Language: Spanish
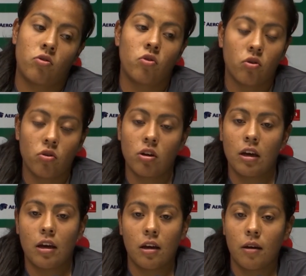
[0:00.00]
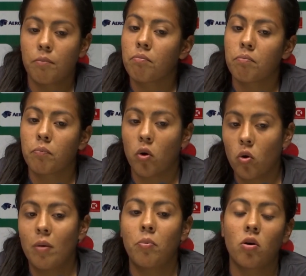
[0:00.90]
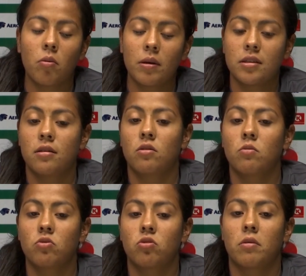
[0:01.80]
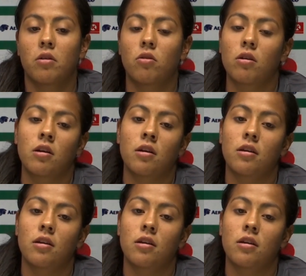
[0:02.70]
Yo creo que poco a poco me he sentido mucho mejor.